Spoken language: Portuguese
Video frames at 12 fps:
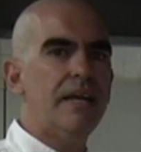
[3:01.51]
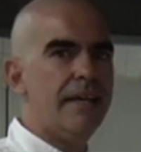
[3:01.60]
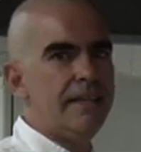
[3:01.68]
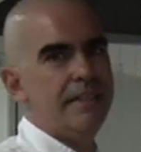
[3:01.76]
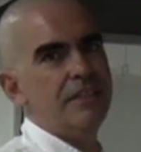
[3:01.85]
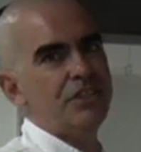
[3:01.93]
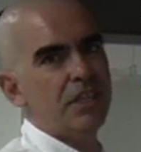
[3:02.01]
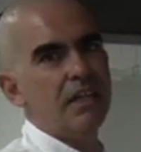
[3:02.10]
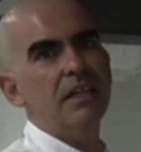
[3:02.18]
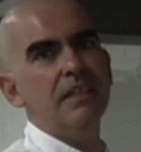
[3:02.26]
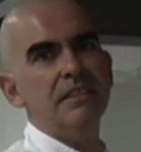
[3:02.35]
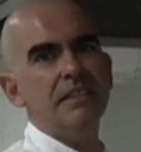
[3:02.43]
é
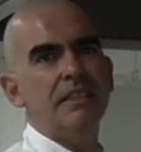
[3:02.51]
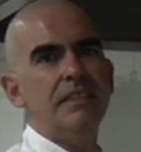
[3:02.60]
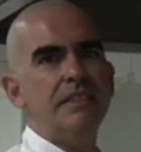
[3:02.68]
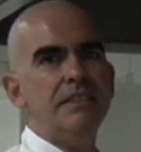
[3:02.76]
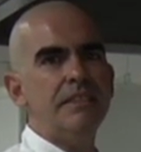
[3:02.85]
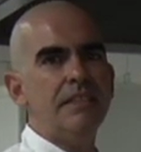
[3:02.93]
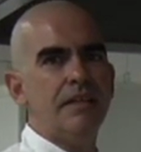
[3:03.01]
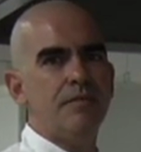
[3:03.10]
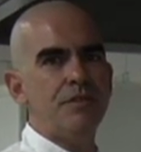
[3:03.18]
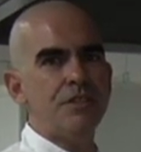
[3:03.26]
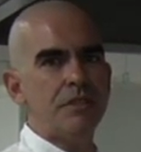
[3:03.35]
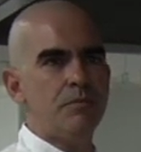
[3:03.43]
deixar de 15 a
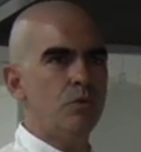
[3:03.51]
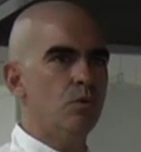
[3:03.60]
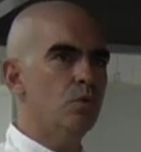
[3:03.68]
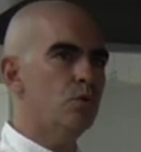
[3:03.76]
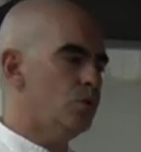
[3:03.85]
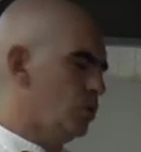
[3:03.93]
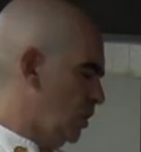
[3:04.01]
20 minutos